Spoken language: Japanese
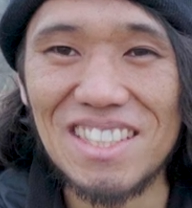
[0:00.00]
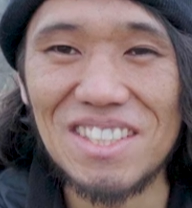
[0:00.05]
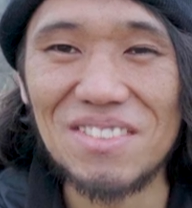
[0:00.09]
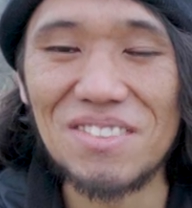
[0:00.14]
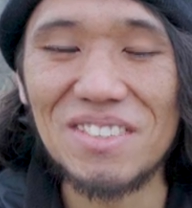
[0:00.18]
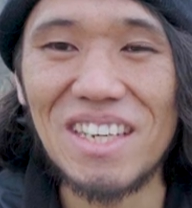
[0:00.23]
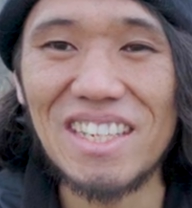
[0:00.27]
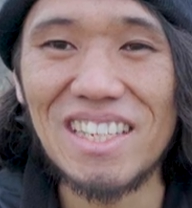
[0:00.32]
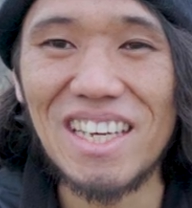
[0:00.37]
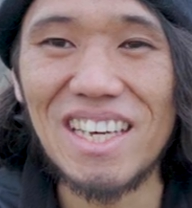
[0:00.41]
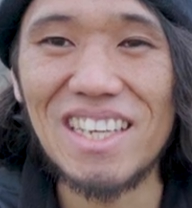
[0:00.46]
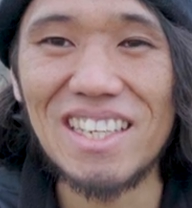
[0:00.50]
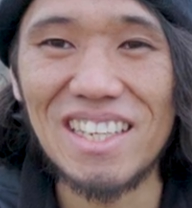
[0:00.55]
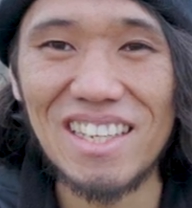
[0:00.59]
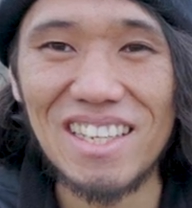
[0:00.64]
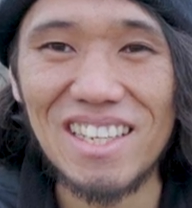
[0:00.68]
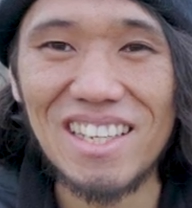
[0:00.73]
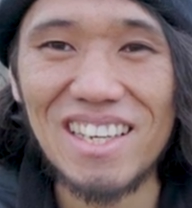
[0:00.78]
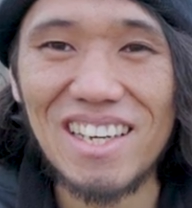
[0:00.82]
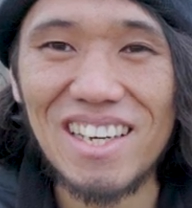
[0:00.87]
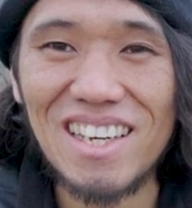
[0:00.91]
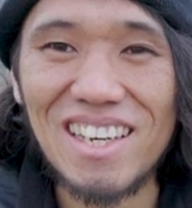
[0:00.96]
自分は家
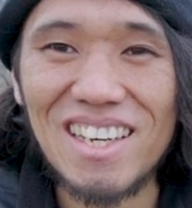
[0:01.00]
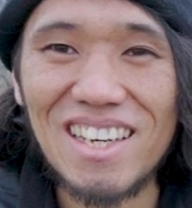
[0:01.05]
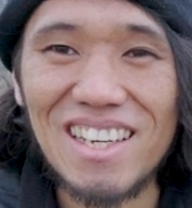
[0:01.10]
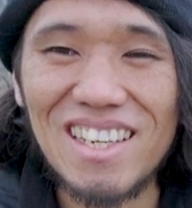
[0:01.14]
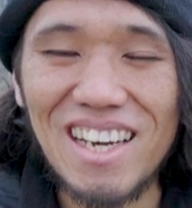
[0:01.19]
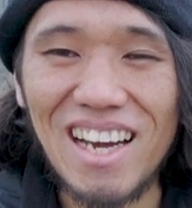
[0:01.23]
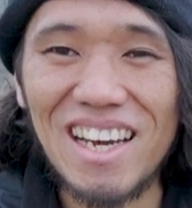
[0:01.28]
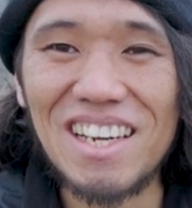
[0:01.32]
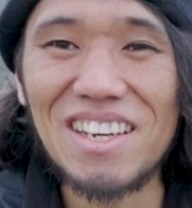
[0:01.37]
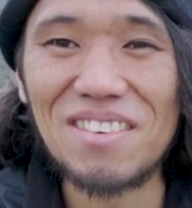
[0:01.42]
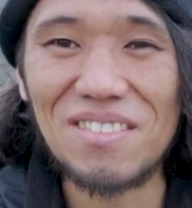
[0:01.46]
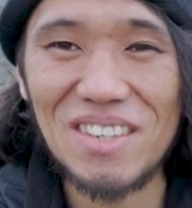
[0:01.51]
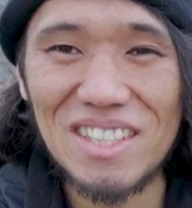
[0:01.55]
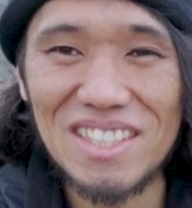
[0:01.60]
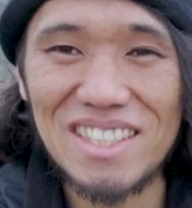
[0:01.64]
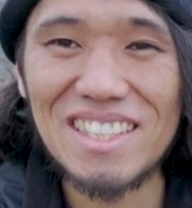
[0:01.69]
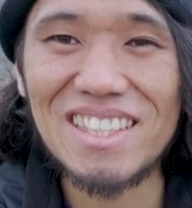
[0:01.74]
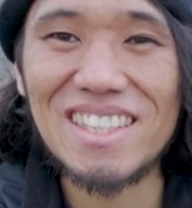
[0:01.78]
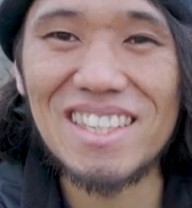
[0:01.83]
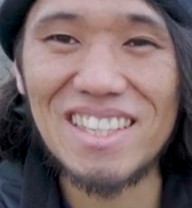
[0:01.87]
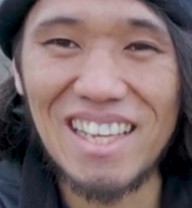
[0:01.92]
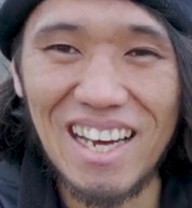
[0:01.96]
に帰りま
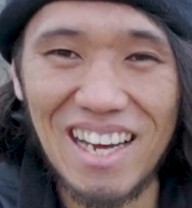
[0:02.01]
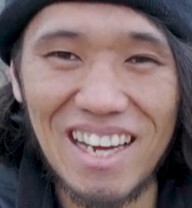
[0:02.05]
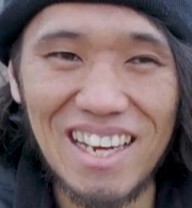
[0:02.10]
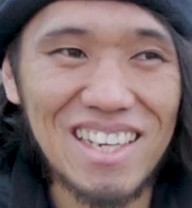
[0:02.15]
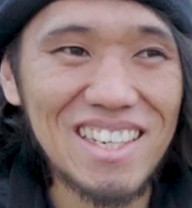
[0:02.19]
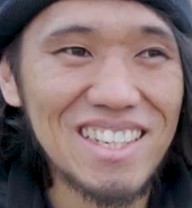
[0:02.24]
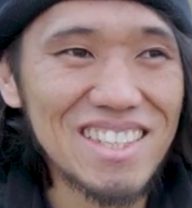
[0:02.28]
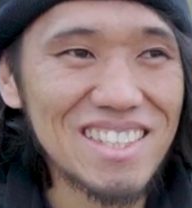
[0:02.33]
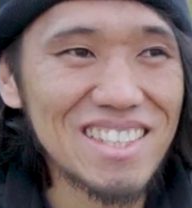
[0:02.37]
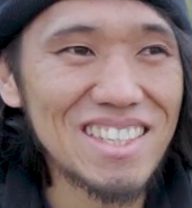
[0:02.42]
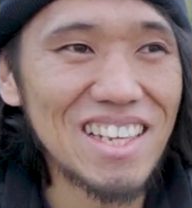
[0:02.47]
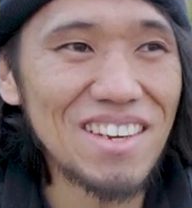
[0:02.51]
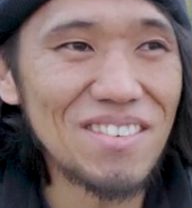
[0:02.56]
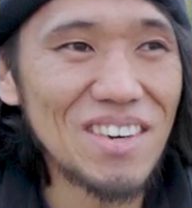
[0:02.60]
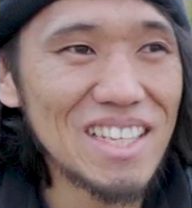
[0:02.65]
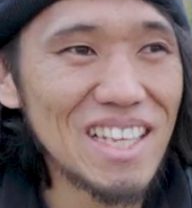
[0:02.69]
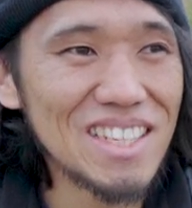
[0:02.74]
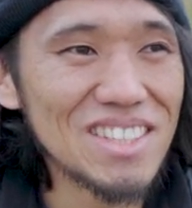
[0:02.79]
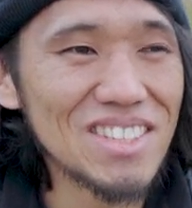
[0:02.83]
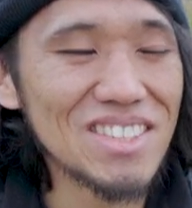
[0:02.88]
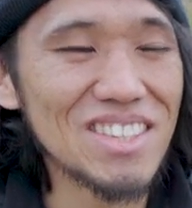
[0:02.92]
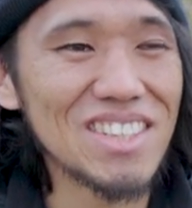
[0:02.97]
す一旦で
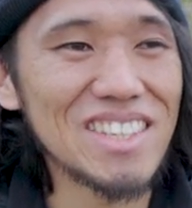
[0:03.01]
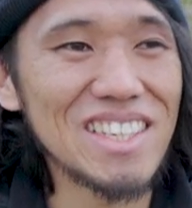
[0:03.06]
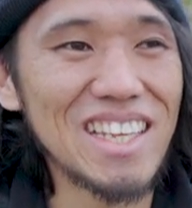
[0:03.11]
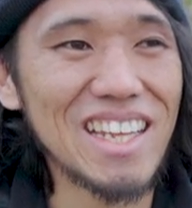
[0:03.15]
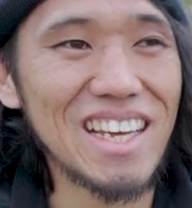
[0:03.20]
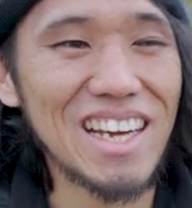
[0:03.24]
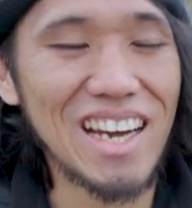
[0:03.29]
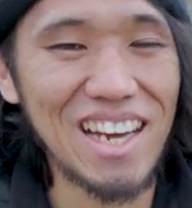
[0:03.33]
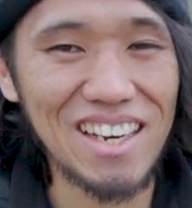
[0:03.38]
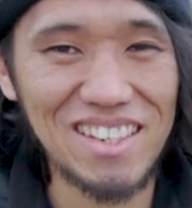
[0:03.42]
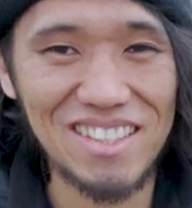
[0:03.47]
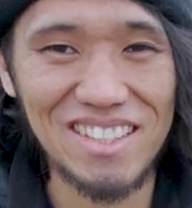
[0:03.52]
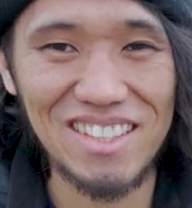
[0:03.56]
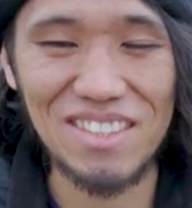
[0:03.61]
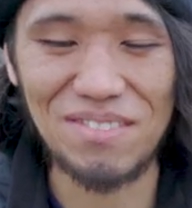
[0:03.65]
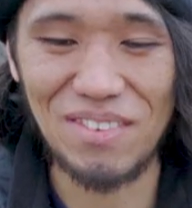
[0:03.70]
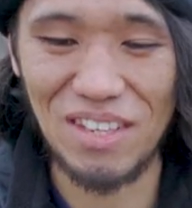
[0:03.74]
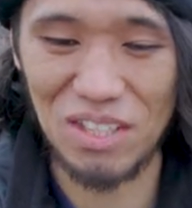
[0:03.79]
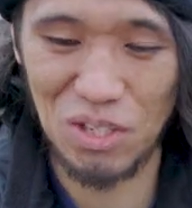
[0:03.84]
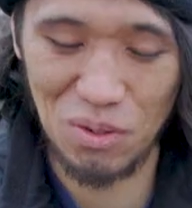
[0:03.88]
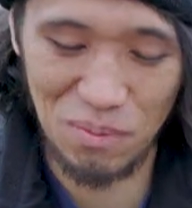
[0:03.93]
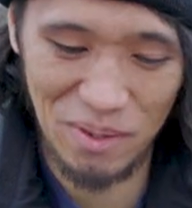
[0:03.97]
またちょっと家で軽
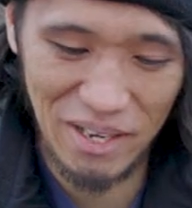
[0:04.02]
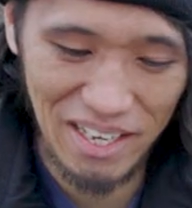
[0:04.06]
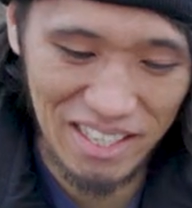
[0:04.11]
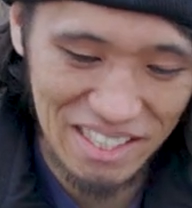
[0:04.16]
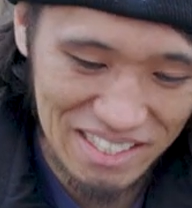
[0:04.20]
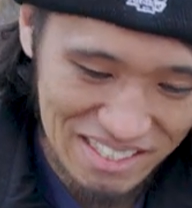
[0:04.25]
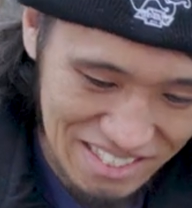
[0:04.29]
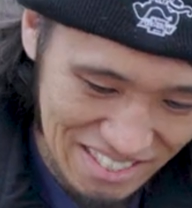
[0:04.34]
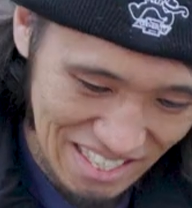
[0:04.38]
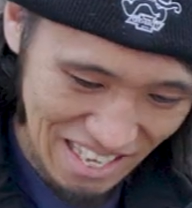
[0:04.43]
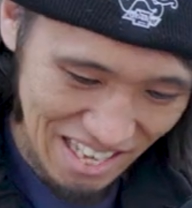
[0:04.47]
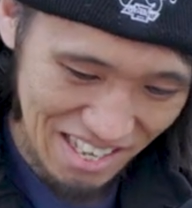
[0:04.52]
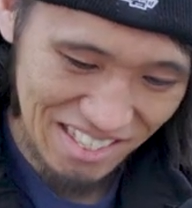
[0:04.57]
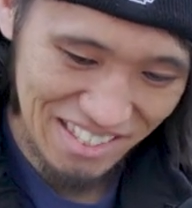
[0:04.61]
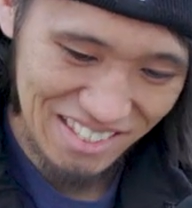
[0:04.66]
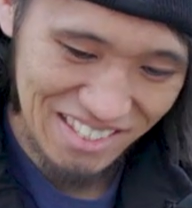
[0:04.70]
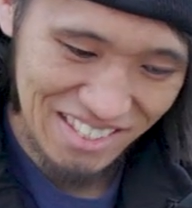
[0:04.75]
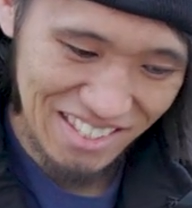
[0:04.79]
くまとめ話して